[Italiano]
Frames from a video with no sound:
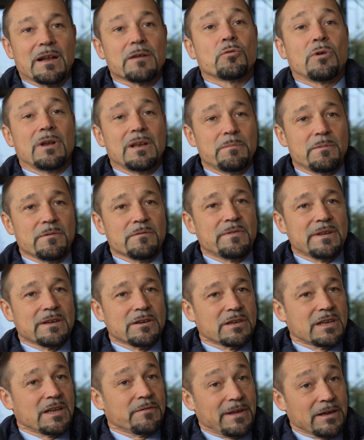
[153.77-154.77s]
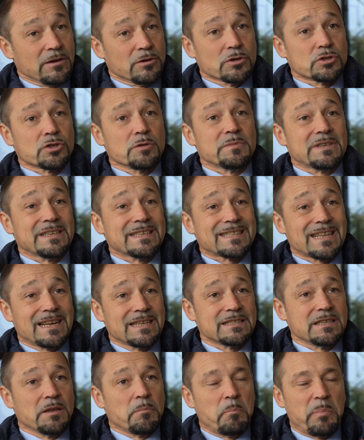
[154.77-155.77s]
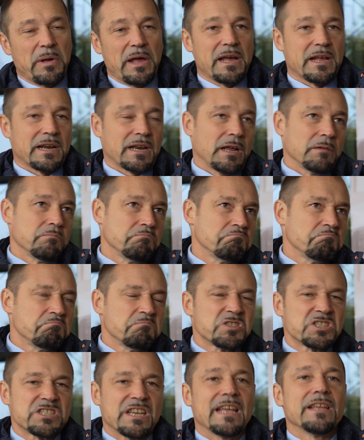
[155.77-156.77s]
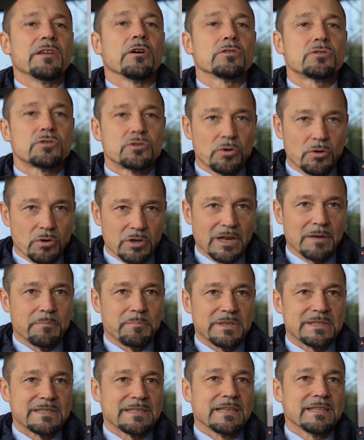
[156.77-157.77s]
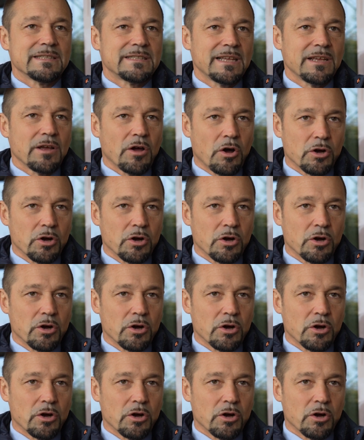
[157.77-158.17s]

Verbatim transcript: quale, che vengono somministrati per 6-8 ore al paziente,